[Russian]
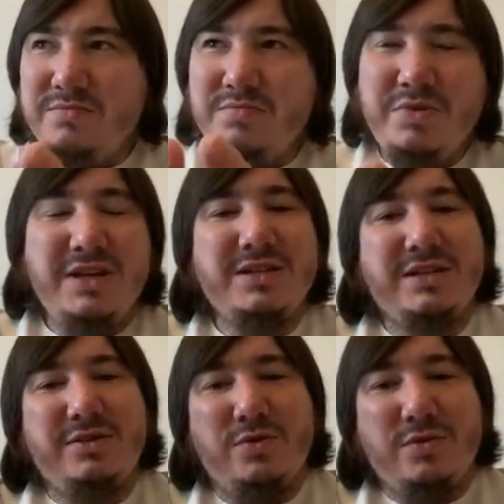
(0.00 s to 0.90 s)

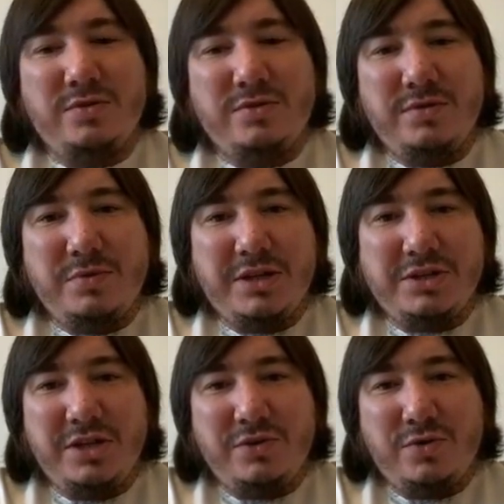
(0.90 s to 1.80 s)
близко друг по
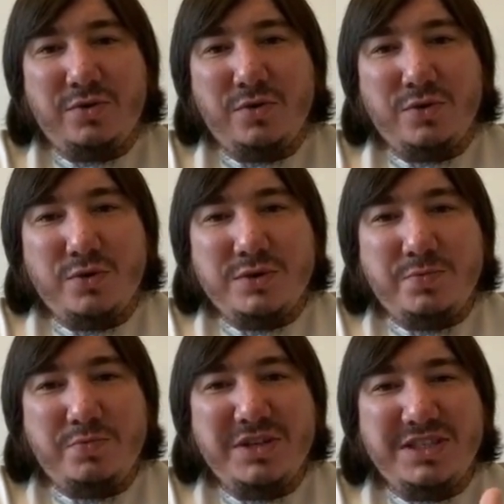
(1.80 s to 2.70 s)
отношению друг к другу, то есть
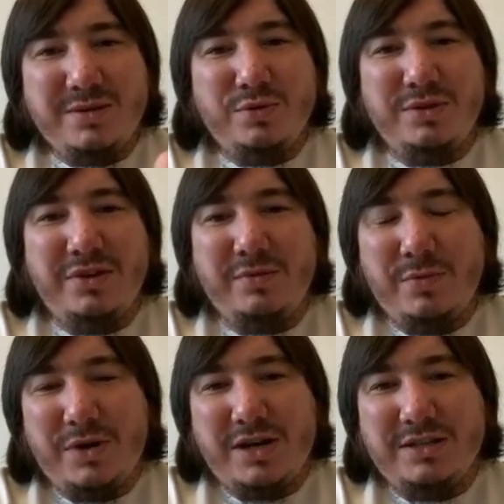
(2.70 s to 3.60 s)
быстро будет время
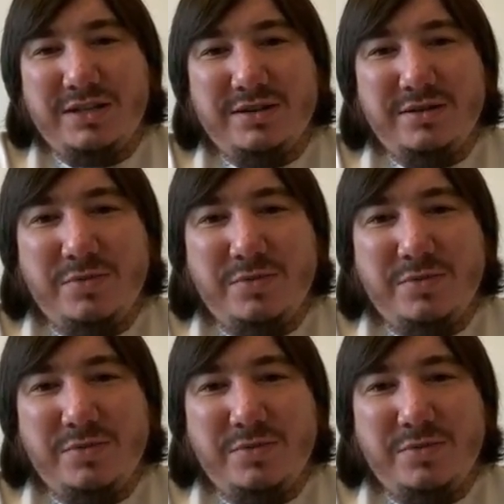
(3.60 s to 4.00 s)
проходить.